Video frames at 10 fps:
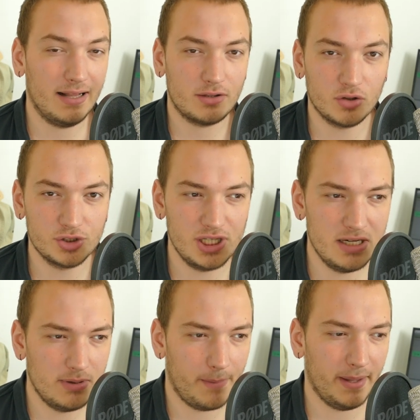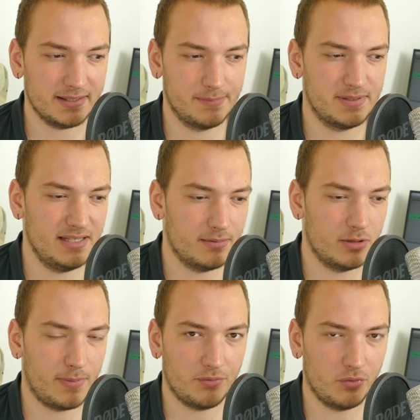intangible,
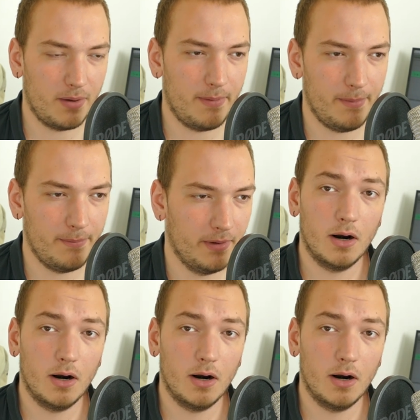imperceptible parfois même,